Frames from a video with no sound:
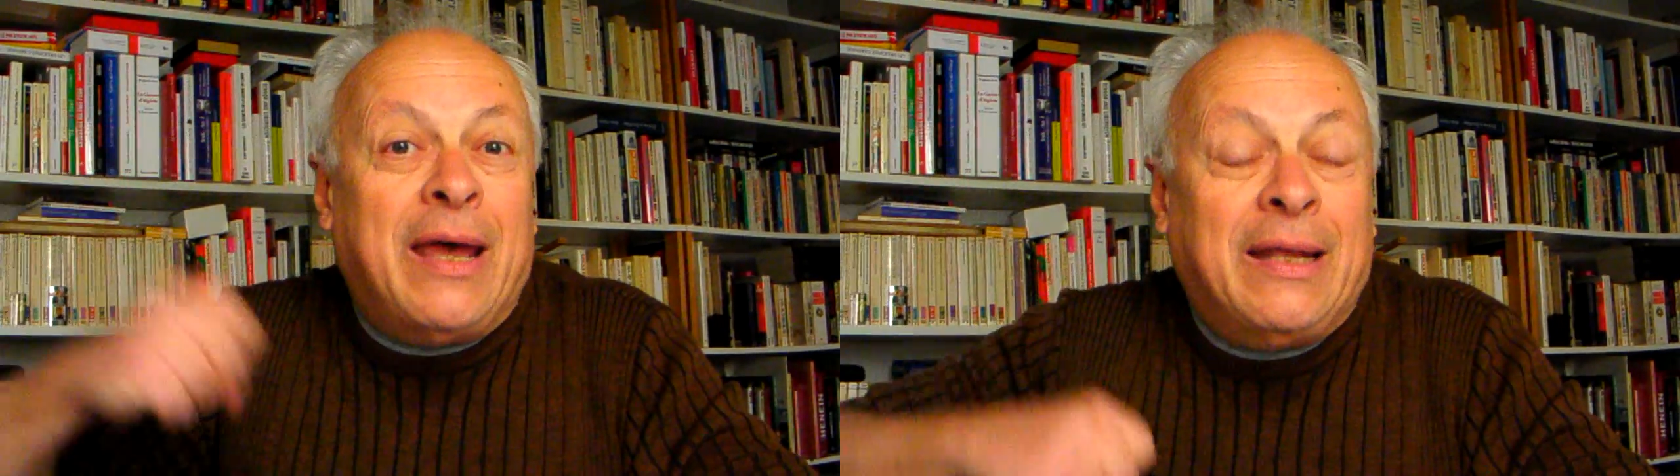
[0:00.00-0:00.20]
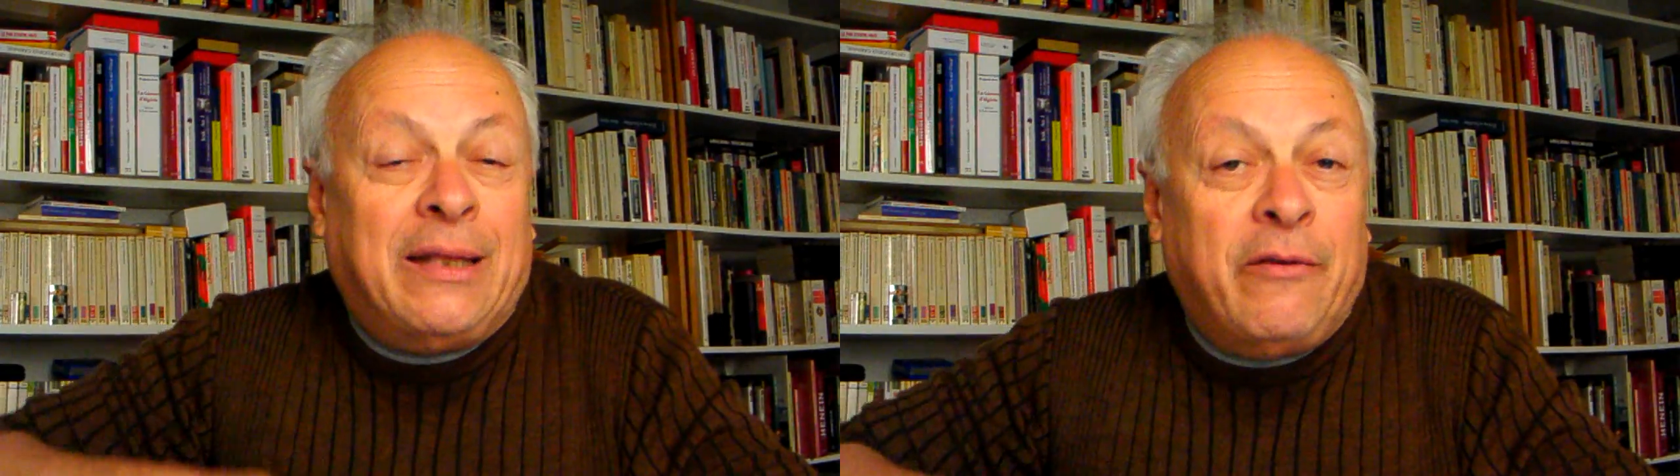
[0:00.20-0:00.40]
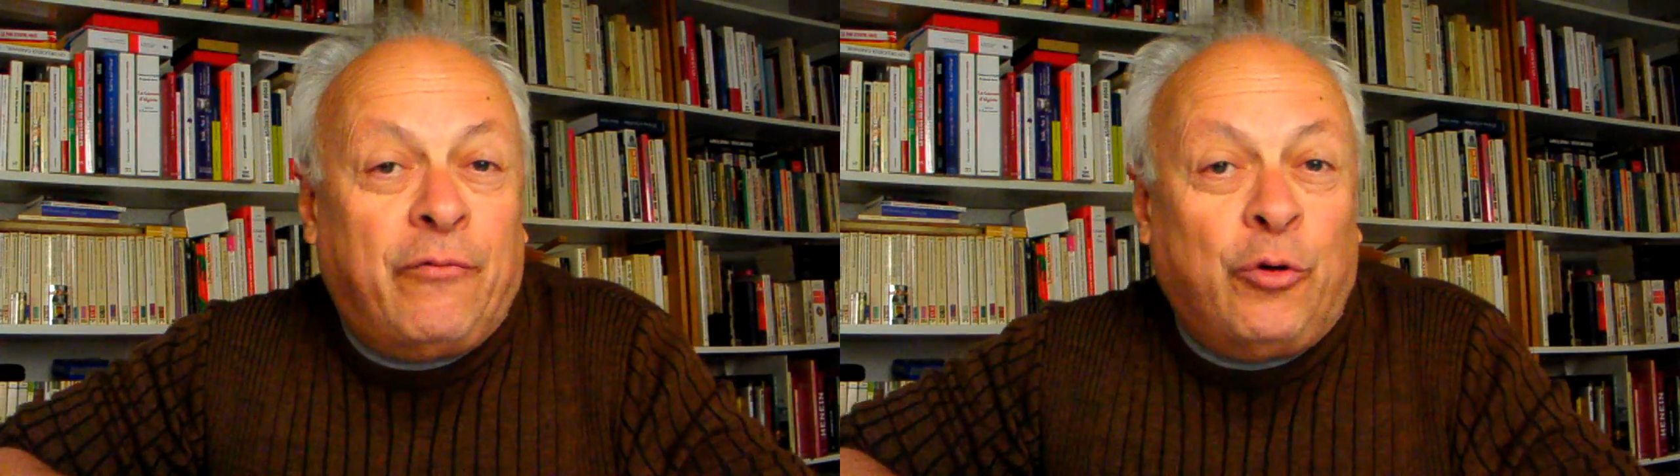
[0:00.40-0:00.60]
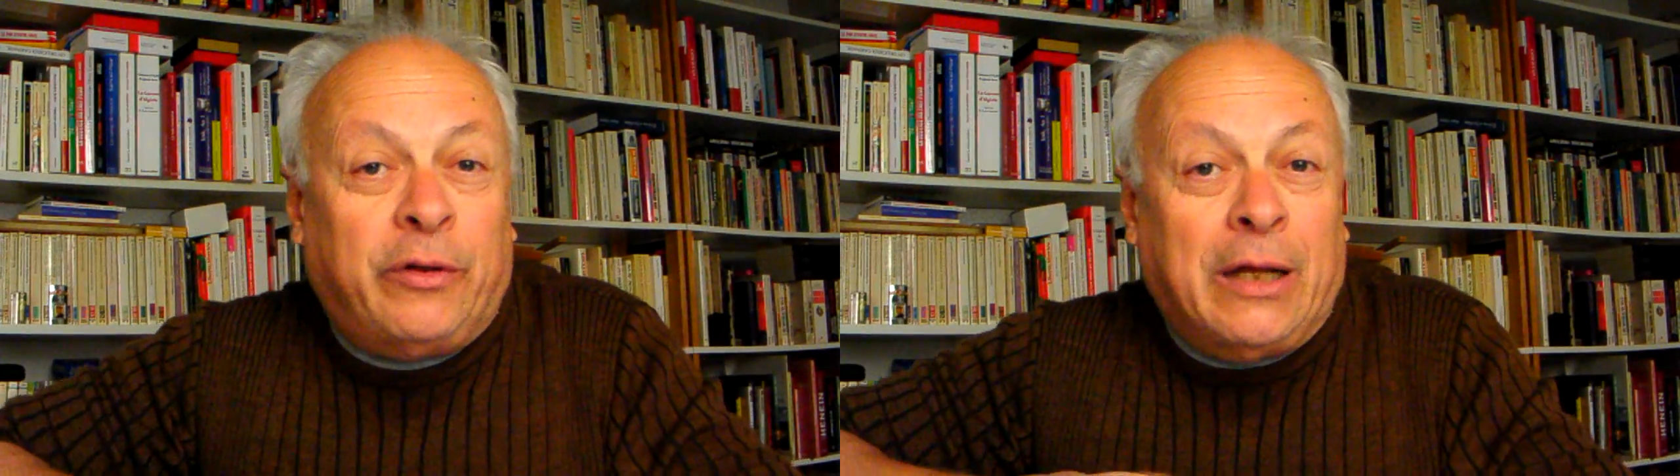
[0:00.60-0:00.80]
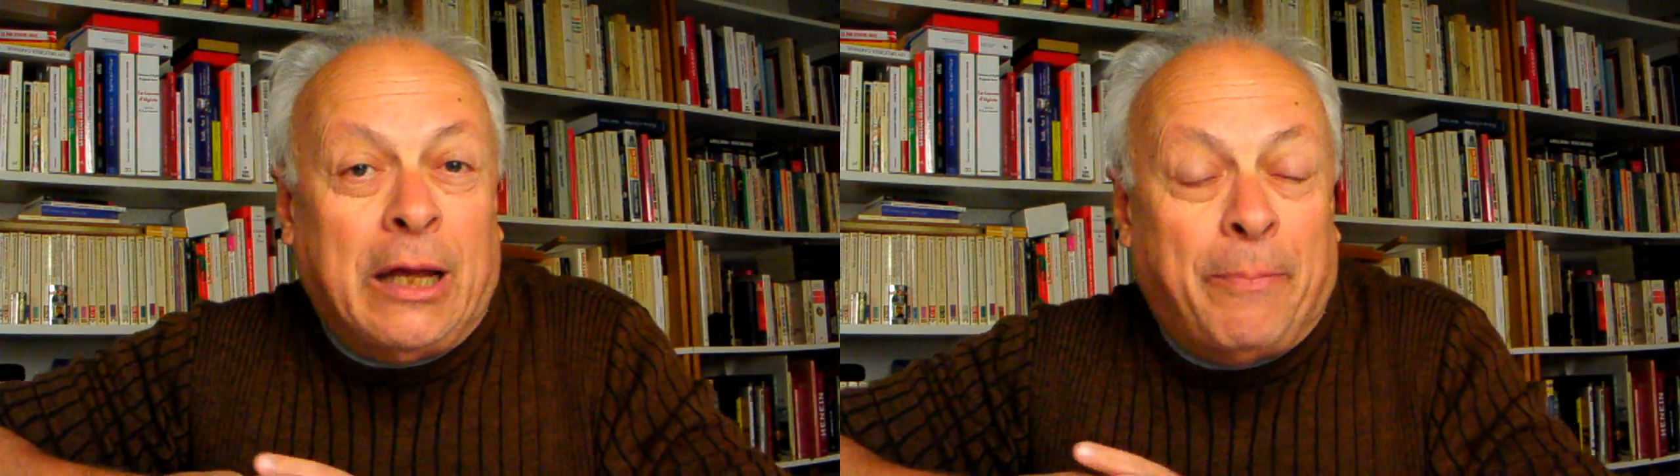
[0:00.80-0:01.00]
été
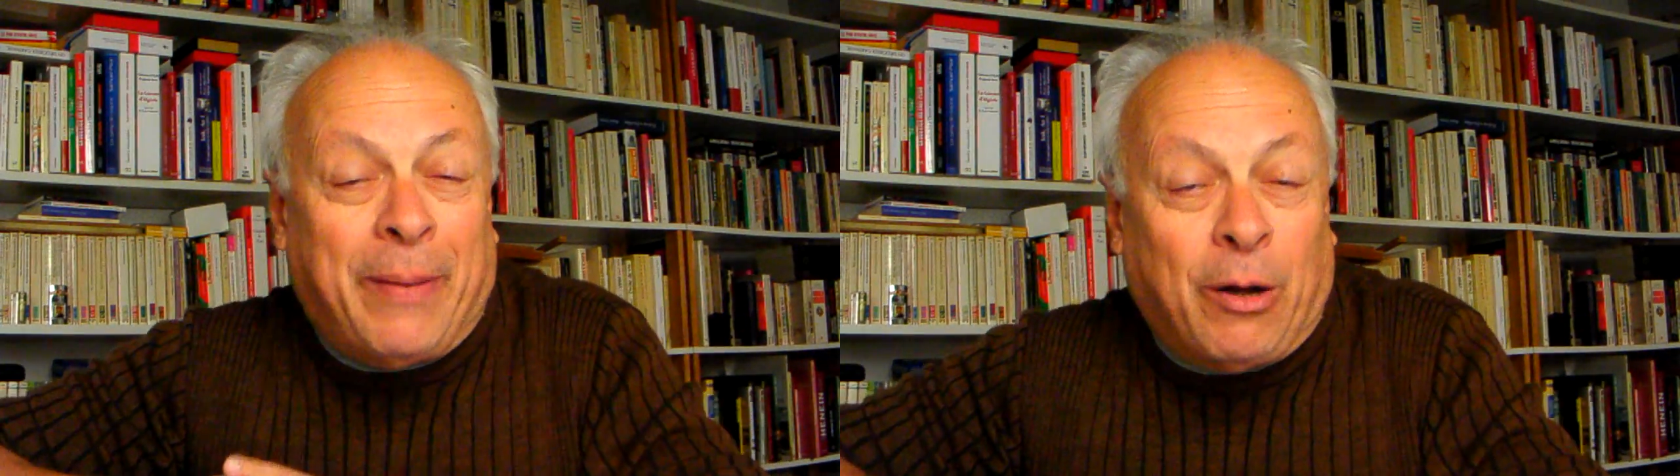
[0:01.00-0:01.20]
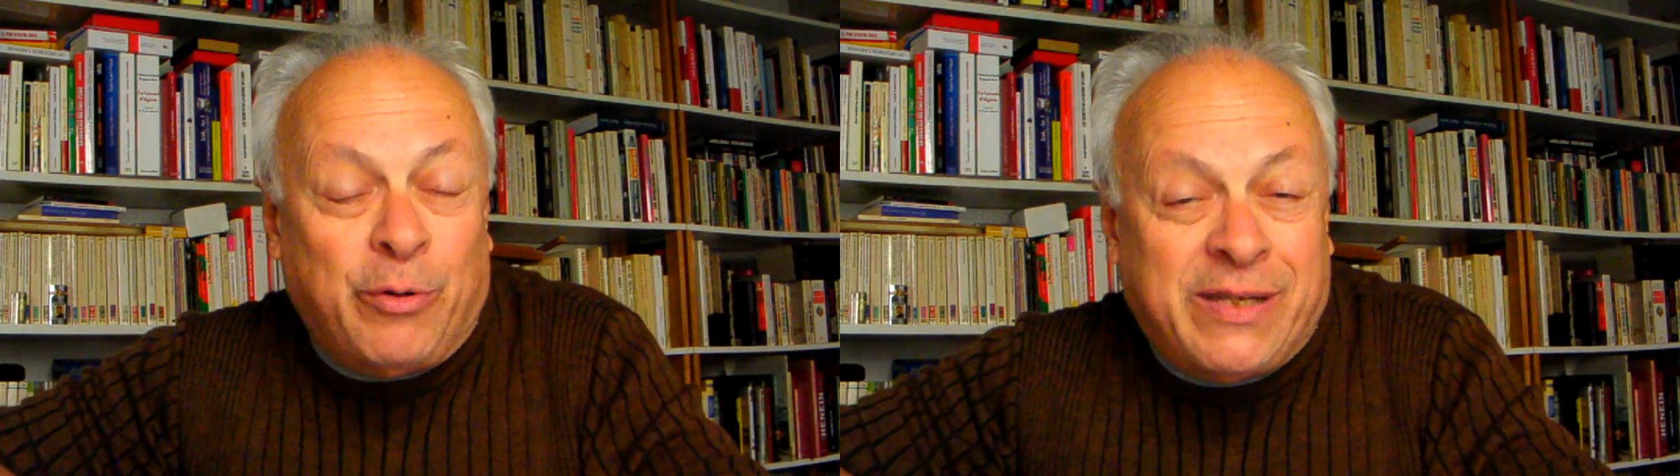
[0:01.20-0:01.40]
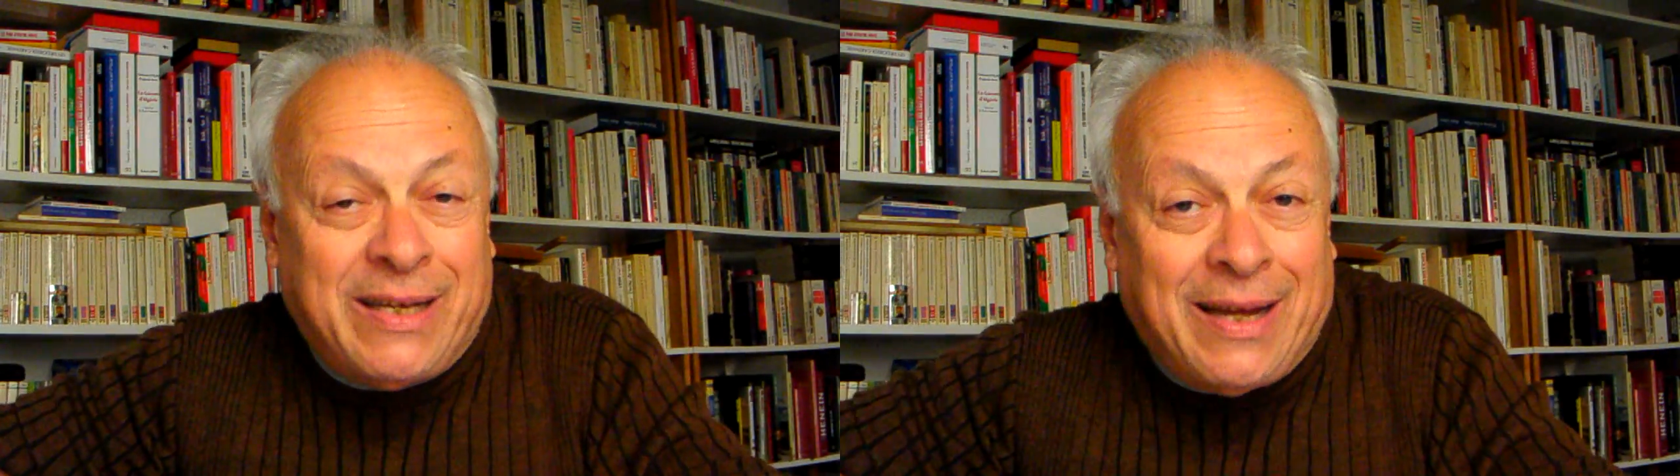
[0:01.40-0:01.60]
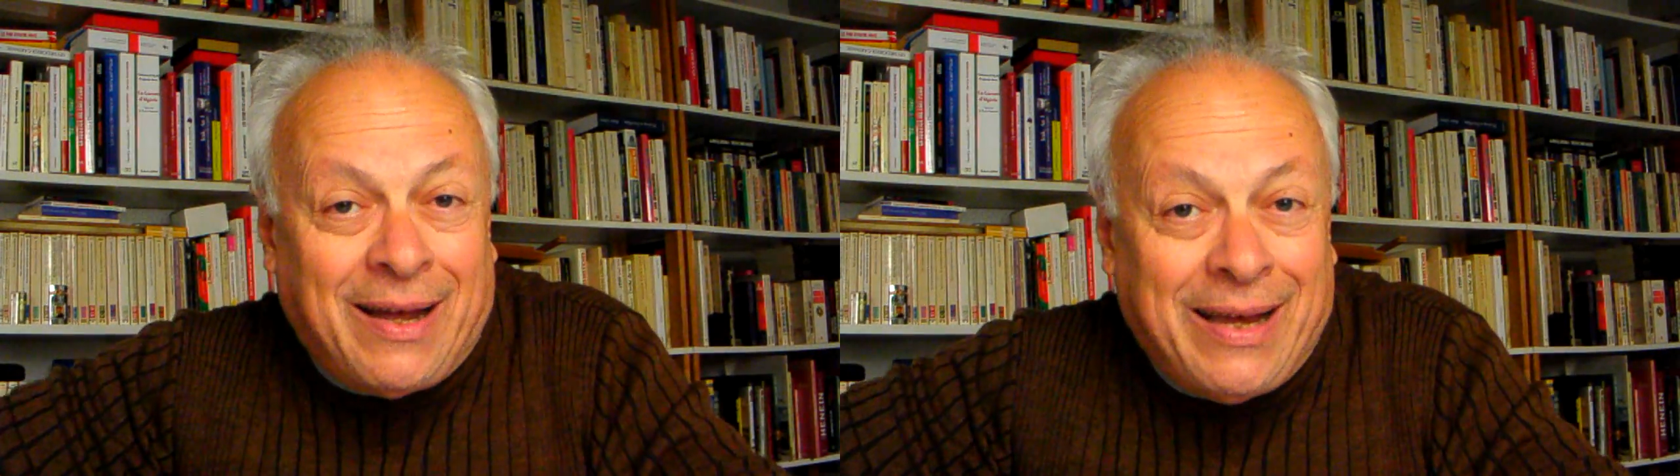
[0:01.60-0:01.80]
votés par le Sénat